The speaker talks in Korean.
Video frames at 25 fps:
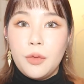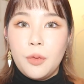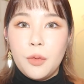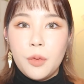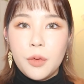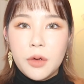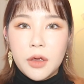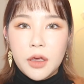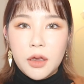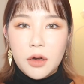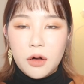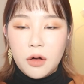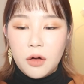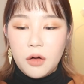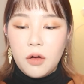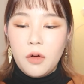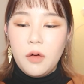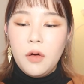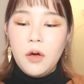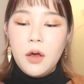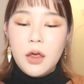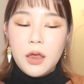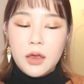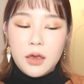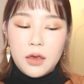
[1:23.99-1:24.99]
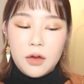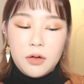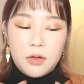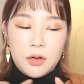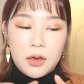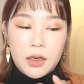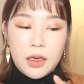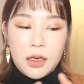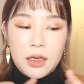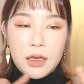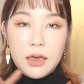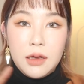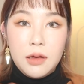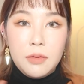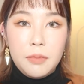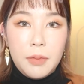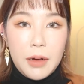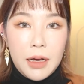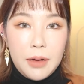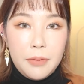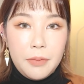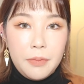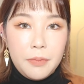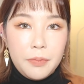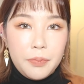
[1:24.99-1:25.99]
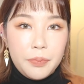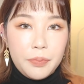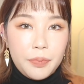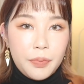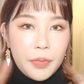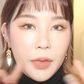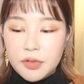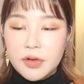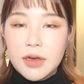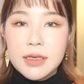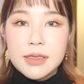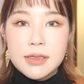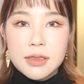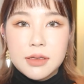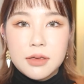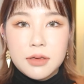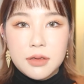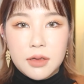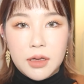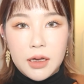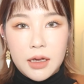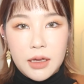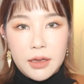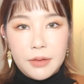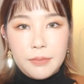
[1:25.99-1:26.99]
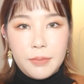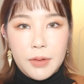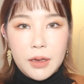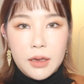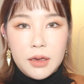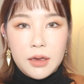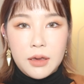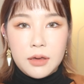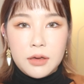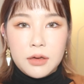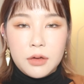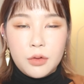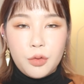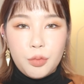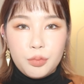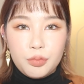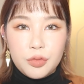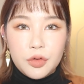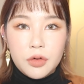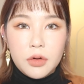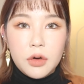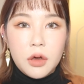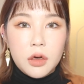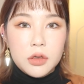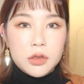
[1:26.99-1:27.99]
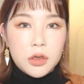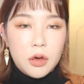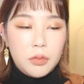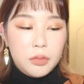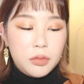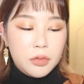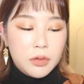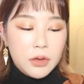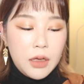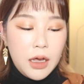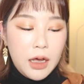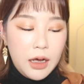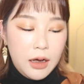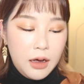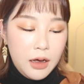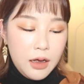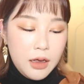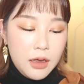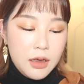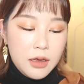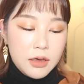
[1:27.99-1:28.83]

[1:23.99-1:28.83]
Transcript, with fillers: 오히려 이렇게 일반 프레스드 타입의 그런 블러셔보다